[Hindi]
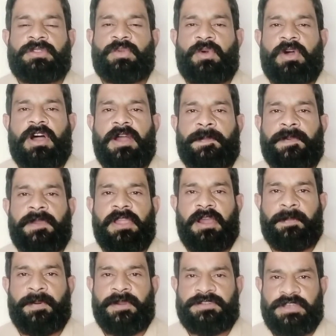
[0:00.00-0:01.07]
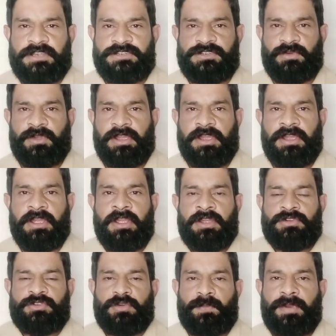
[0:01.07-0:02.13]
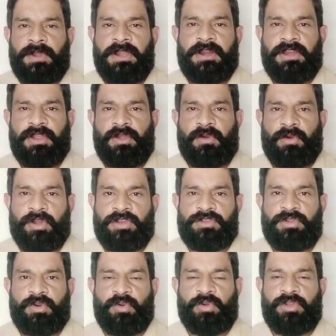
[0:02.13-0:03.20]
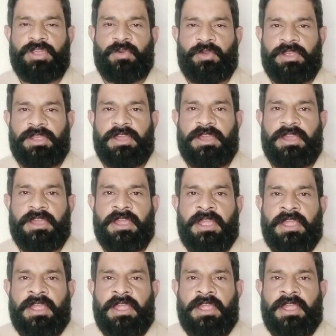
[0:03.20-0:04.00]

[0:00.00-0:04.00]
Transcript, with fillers: तो आपकी अपर चेस्ट जो है जो बिल्ड नहीं हो रही जो रुकी हुई है